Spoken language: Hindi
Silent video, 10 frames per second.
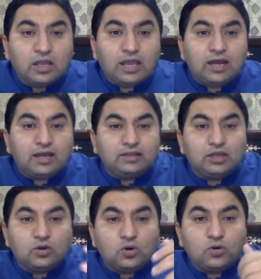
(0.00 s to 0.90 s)
कहना कि
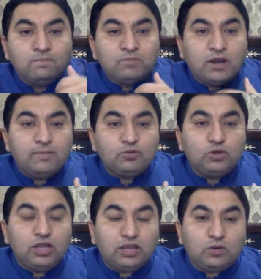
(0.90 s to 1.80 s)
देखो हम तो
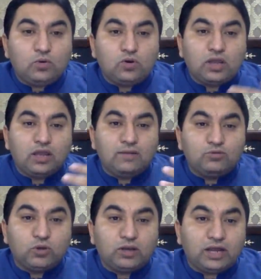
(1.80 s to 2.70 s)
नेक लोग हैं हम
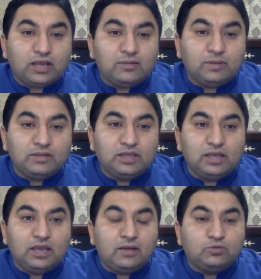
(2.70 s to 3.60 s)
तो अल्लाह के बंदे
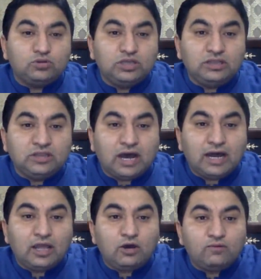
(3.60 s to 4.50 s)
हैं हम तो
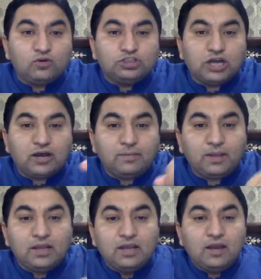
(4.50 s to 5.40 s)
दीनदार हैं और वो जहाँ पे
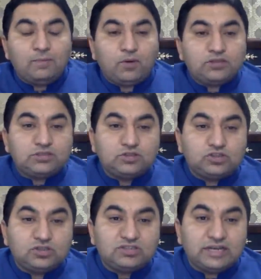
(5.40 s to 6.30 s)

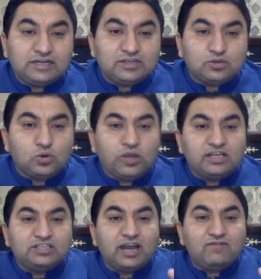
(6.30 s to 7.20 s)
प्रोस्टिट्यूशन सेंटर्स खुले हैं
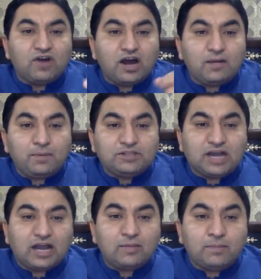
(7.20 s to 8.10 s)
जाए वहां पे
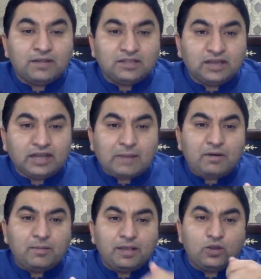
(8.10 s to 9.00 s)
जाके बंद करें आप
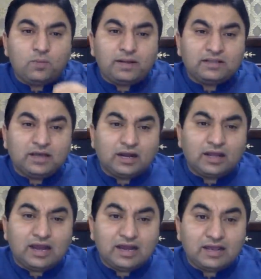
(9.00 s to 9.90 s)
हमें क्यों बंद करने
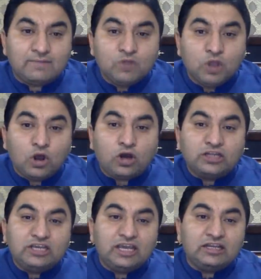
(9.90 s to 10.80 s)
आ गए हैं और
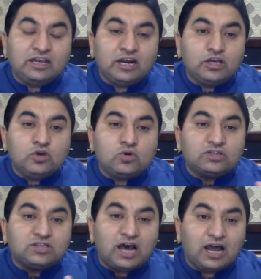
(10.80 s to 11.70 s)
ये लड़कियों का
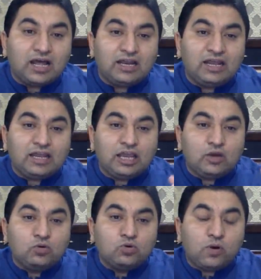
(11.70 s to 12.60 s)
सहारा लेके
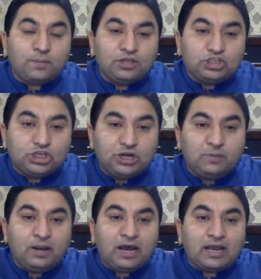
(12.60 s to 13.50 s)
उनको अपनी शील्ड
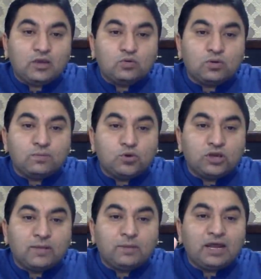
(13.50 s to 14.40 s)
बना के उनको
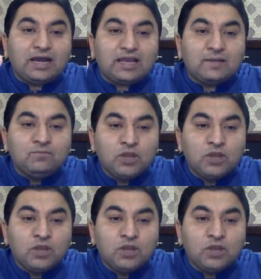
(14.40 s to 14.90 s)
बुरके बना के